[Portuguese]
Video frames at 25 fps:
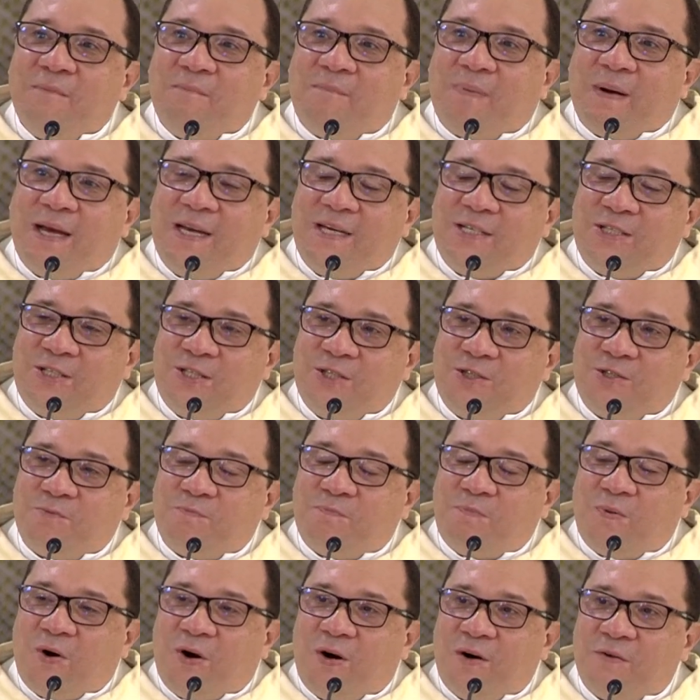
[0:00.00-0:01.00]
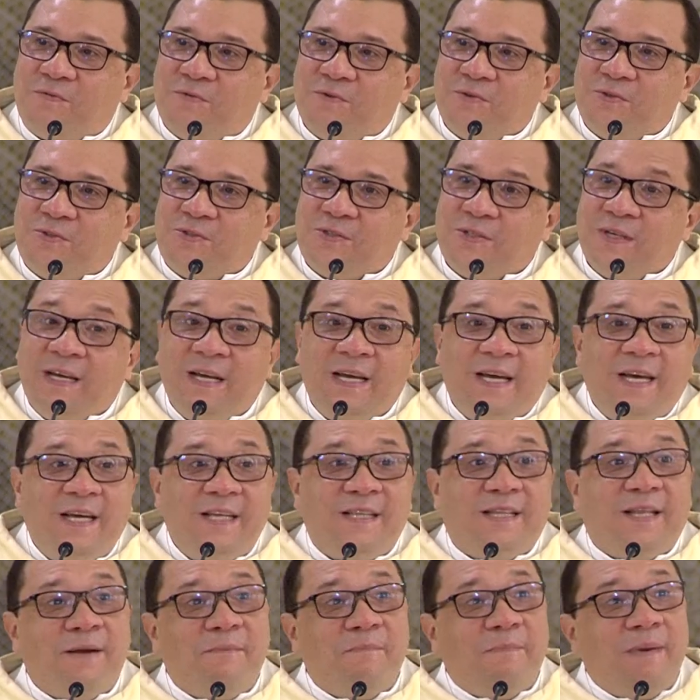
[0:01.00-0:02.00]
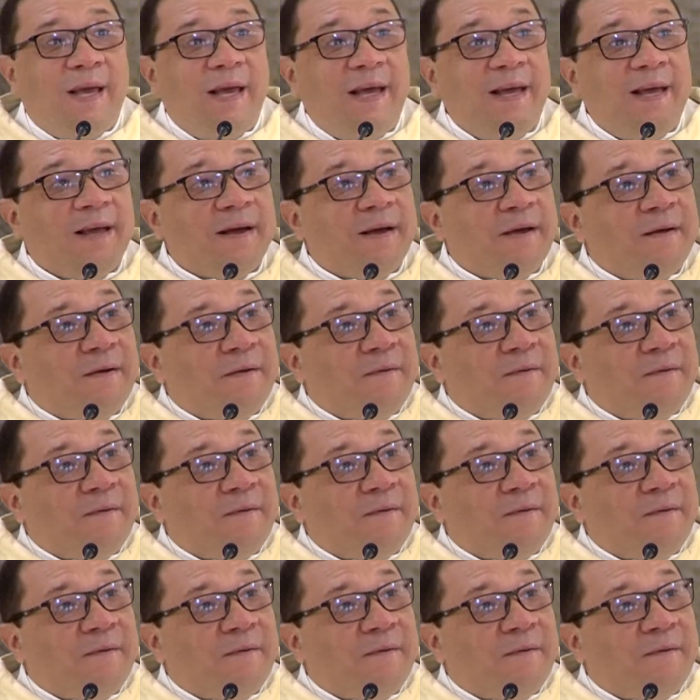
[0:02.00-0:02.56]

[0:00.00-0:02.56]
para estes povos e também